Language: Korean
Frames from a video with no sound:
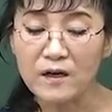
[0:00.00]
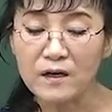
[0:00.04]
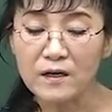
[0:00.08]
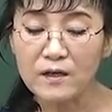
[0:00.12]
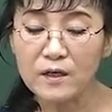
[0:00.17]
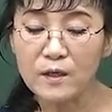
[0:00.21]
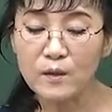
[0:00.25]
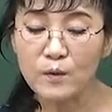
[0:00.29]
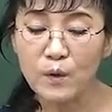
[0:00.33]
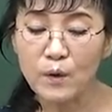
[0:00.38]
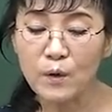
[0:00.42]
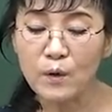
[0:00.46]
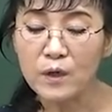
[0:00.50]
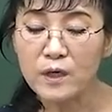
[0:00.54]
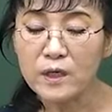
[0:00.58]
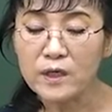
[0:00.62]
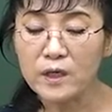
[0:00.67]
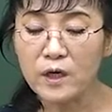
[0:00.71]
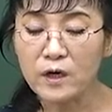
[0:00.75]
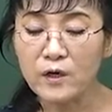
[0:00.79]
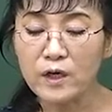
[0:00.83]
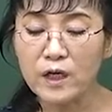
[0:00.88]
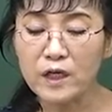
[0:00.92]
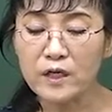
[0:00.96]
그리고
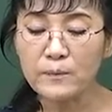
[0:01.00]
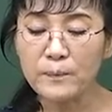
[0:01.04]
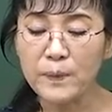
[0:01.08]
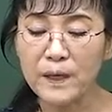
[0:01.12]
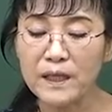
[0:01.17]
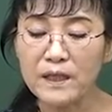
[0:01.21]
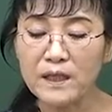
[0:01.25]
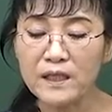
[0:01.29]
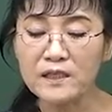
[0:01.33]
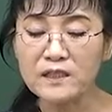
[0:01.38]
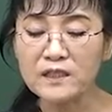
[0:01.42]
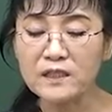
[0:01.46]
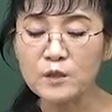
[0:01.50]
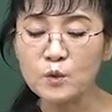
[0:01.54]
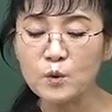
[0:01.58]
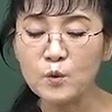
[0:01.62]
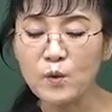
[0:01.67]
여기에는 반드시